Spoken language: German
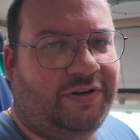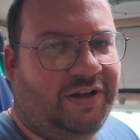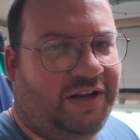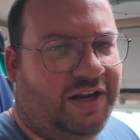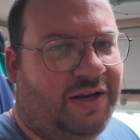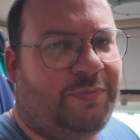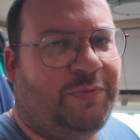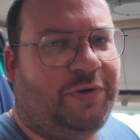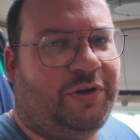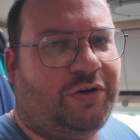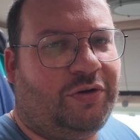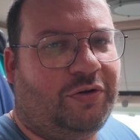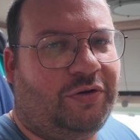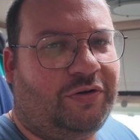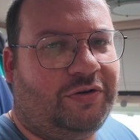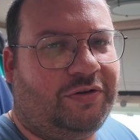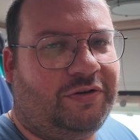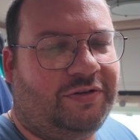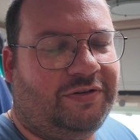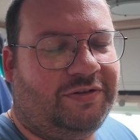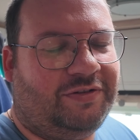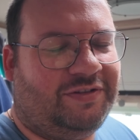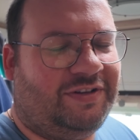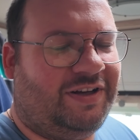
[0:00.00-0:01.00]
Helmi
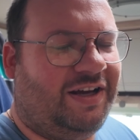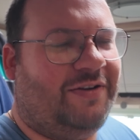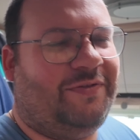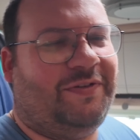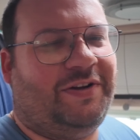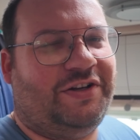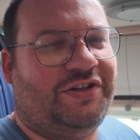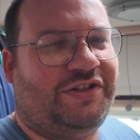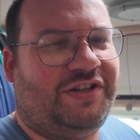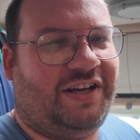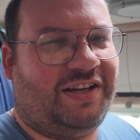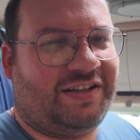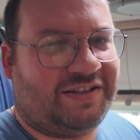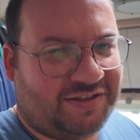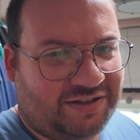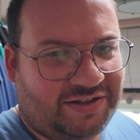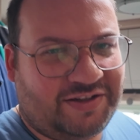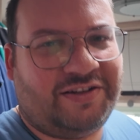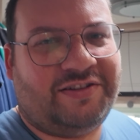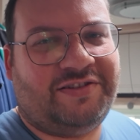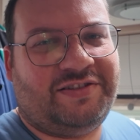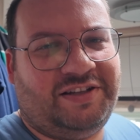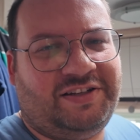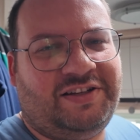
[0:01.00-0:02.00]
kocht. Nein, war ein Scherz.
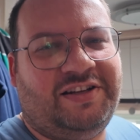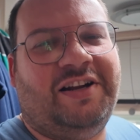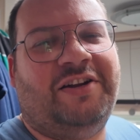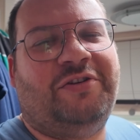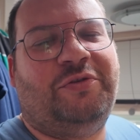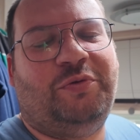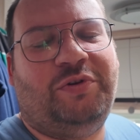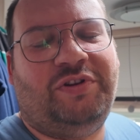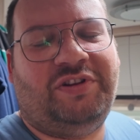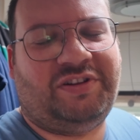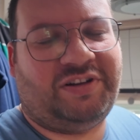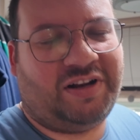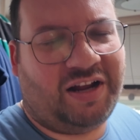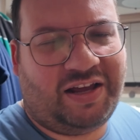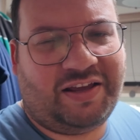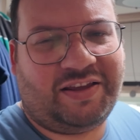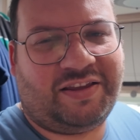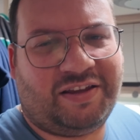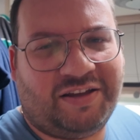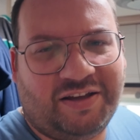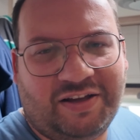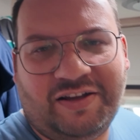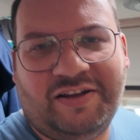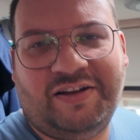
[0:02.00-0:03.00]
Seht ihr natürlich
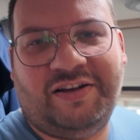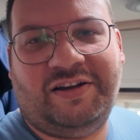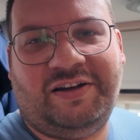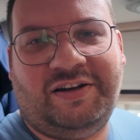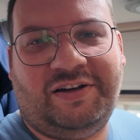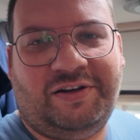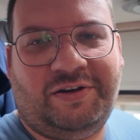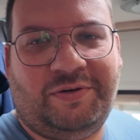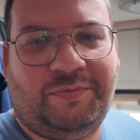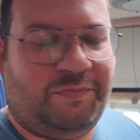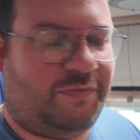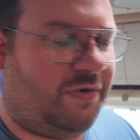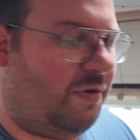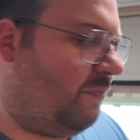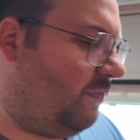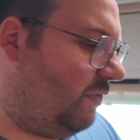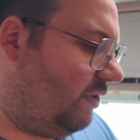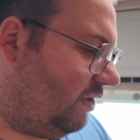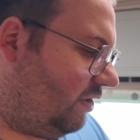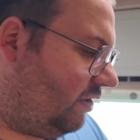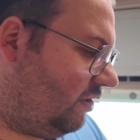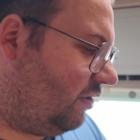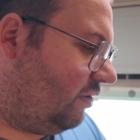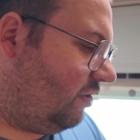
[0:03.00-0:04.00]
gleich, ähm, wenn
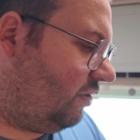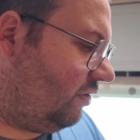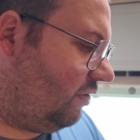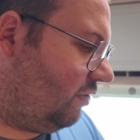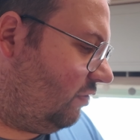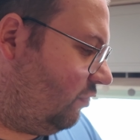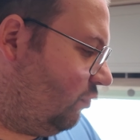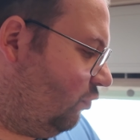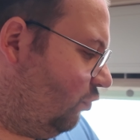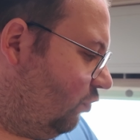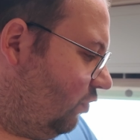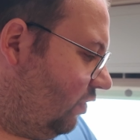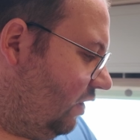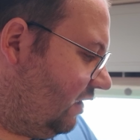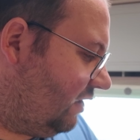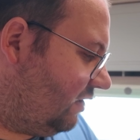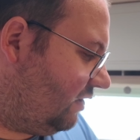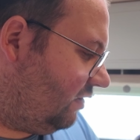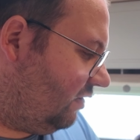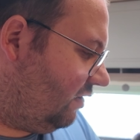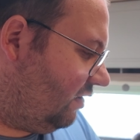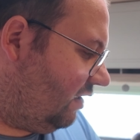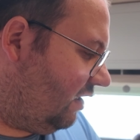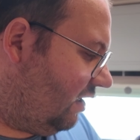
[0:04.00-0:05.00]
wir äh, Kuchen
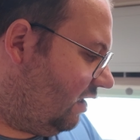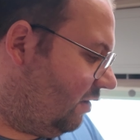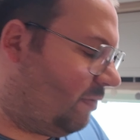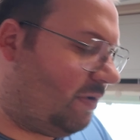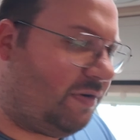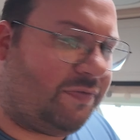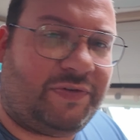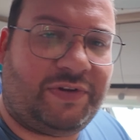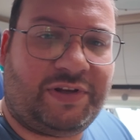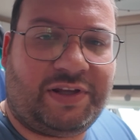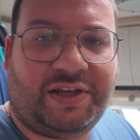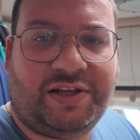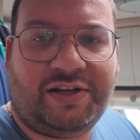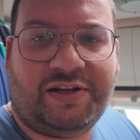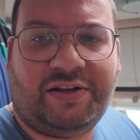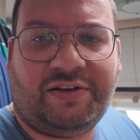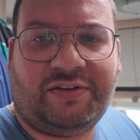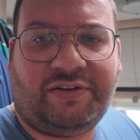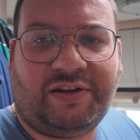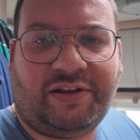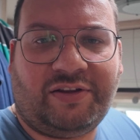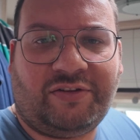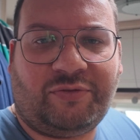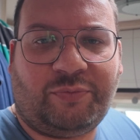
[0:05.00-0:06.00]
essen. Aber wir gehen
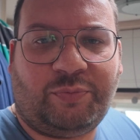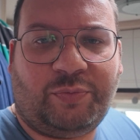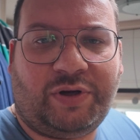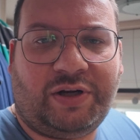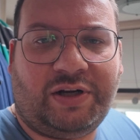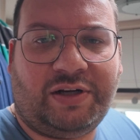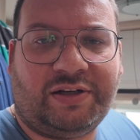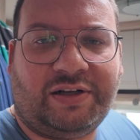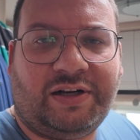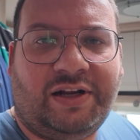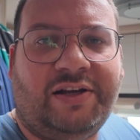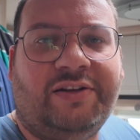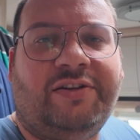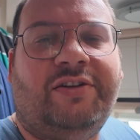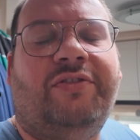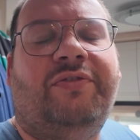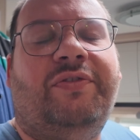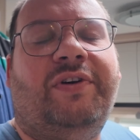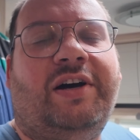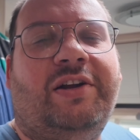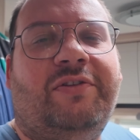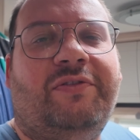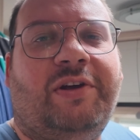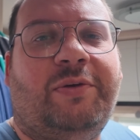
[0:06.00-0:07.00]
jetzt erstmal gleich
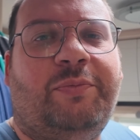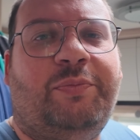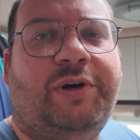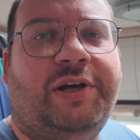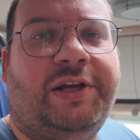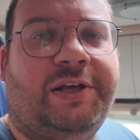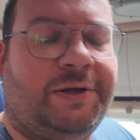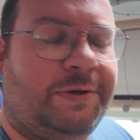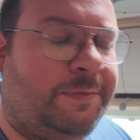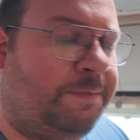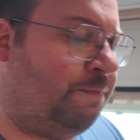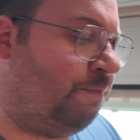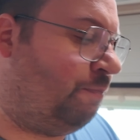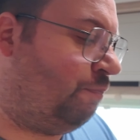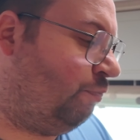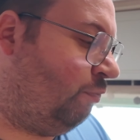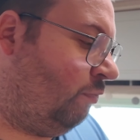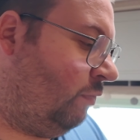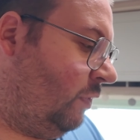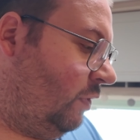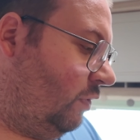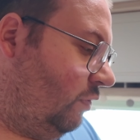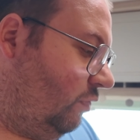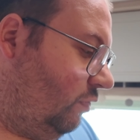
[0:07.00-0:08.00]
das Fahrrad wegbringen.
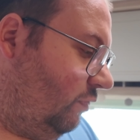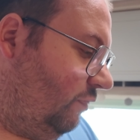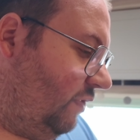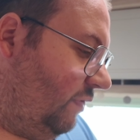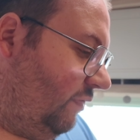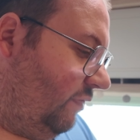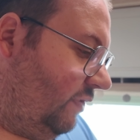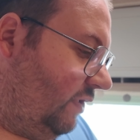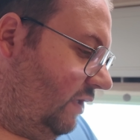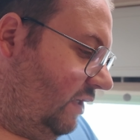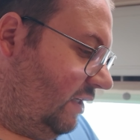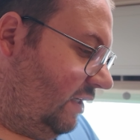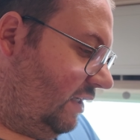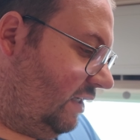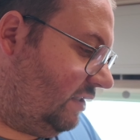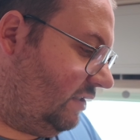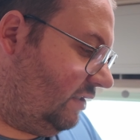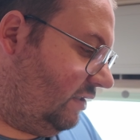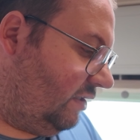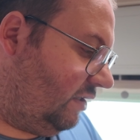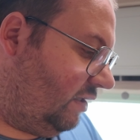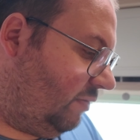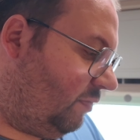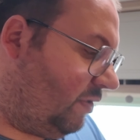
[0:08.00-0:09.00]
Und wenn wir wieder da
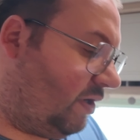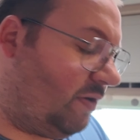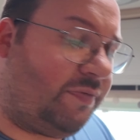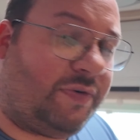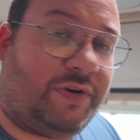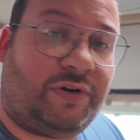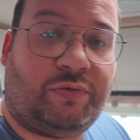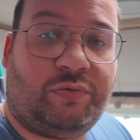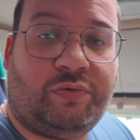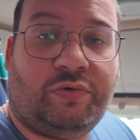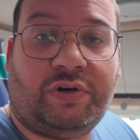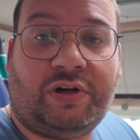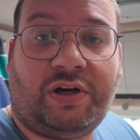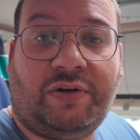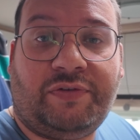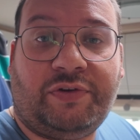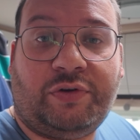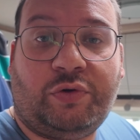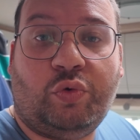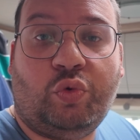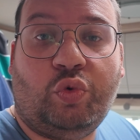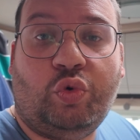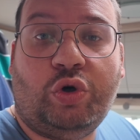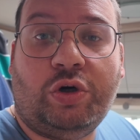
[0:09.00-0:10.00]
sind, dann machen wir in Ruhe
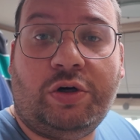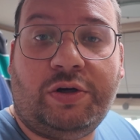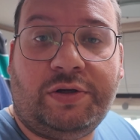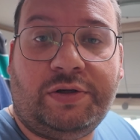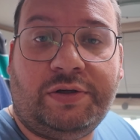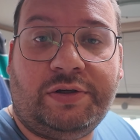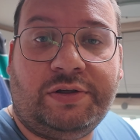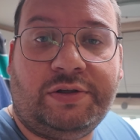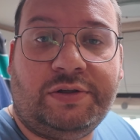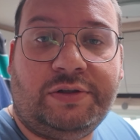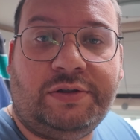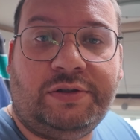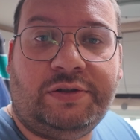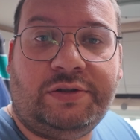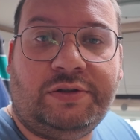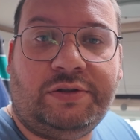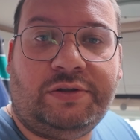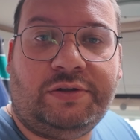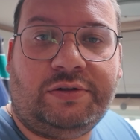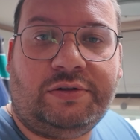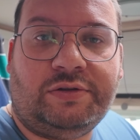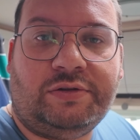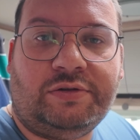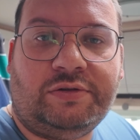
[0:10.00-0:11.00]
Kaffeekuchen.
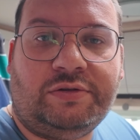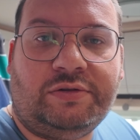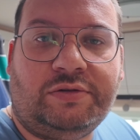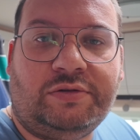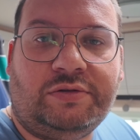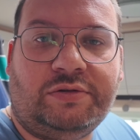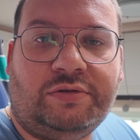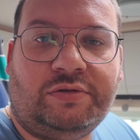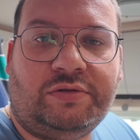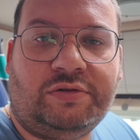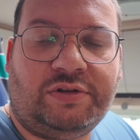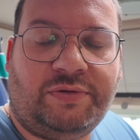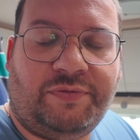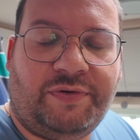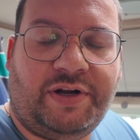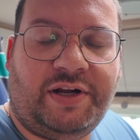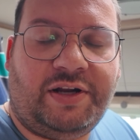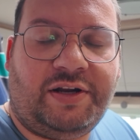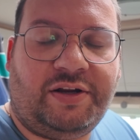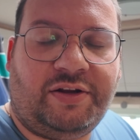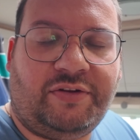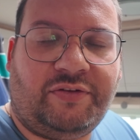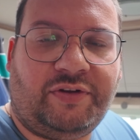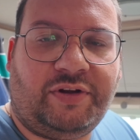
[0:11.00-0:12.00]
Und dann
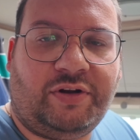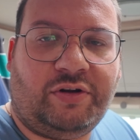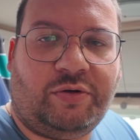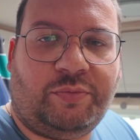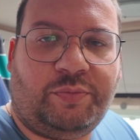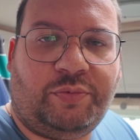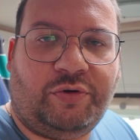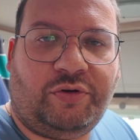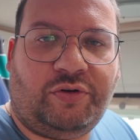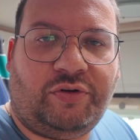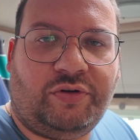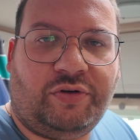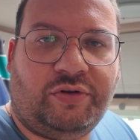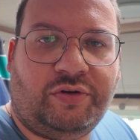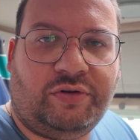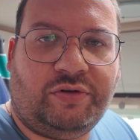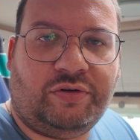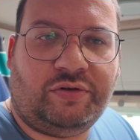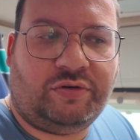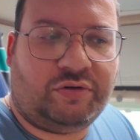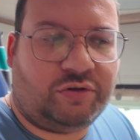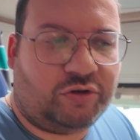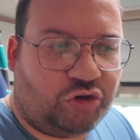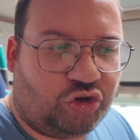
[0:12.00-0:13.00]
werdet ihr sehen, ob es
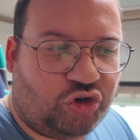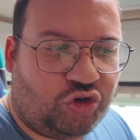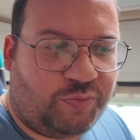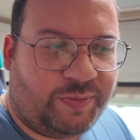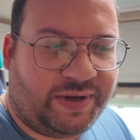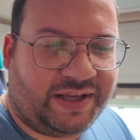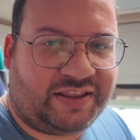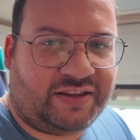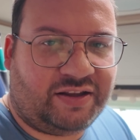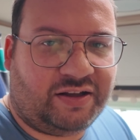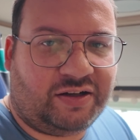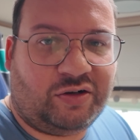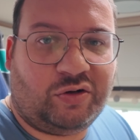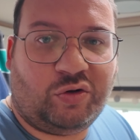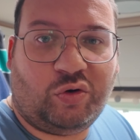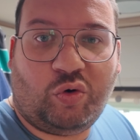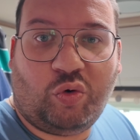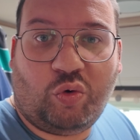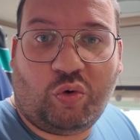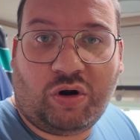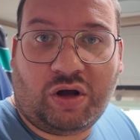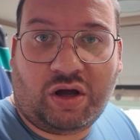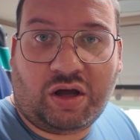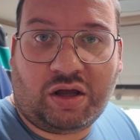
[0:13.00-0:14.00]
geschmeckt hat
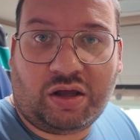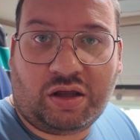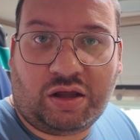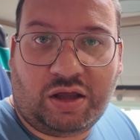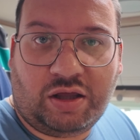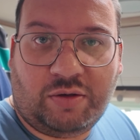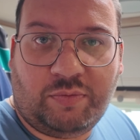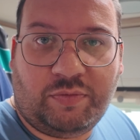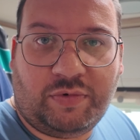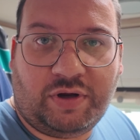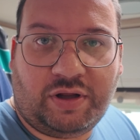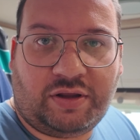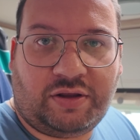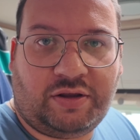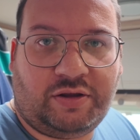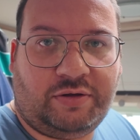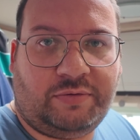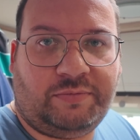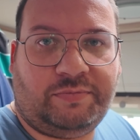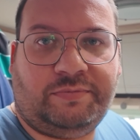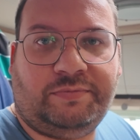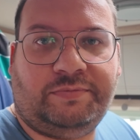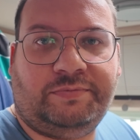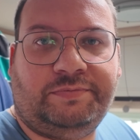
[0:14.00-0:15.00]
oder eben
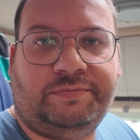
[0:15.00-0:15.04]
nicht.